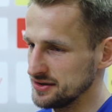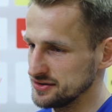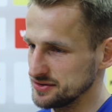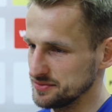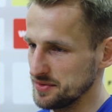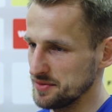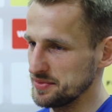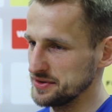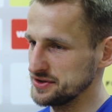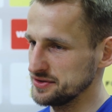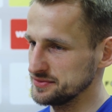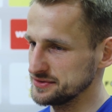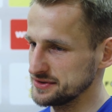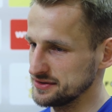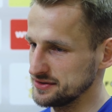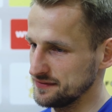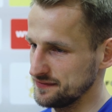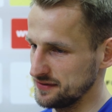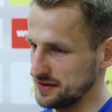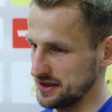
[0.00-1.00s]
że my będziemy
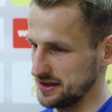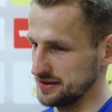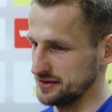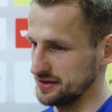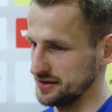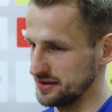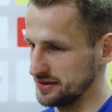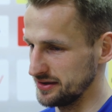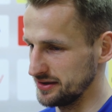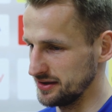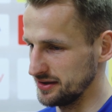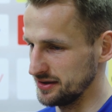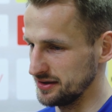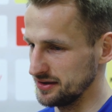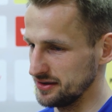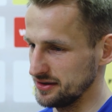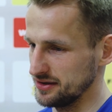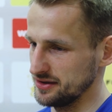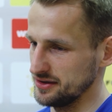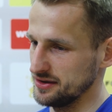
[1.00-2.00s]
zadowoleni
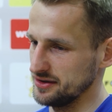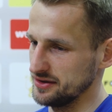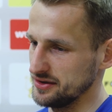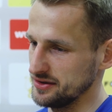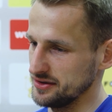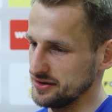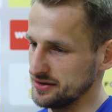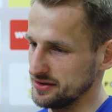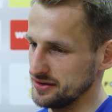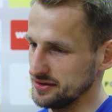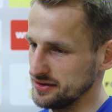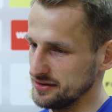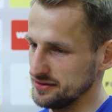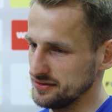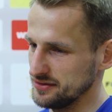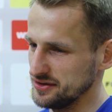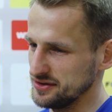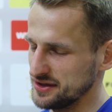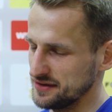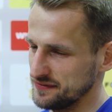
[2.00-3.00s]
i, i,
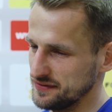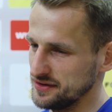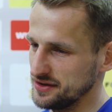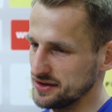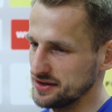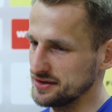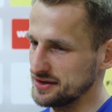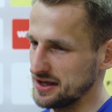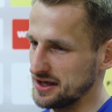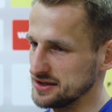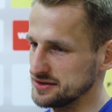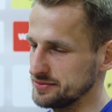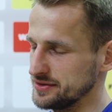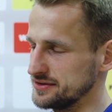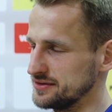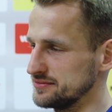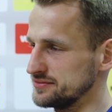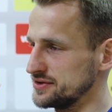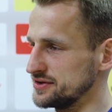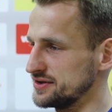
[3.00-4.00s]
no i te wyniki też
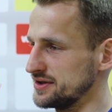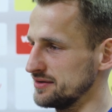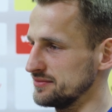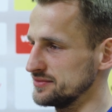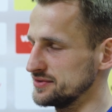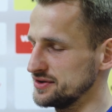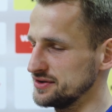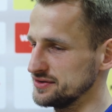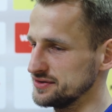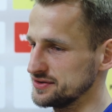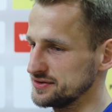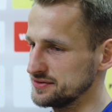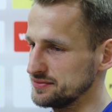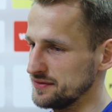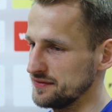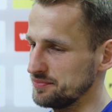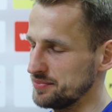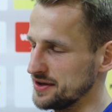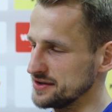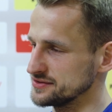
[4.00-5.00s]
będą gdzieś tam gdzieś
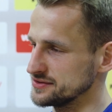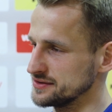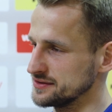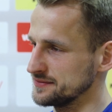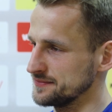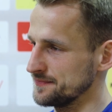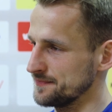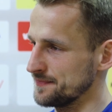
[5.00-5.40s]
szły w parze.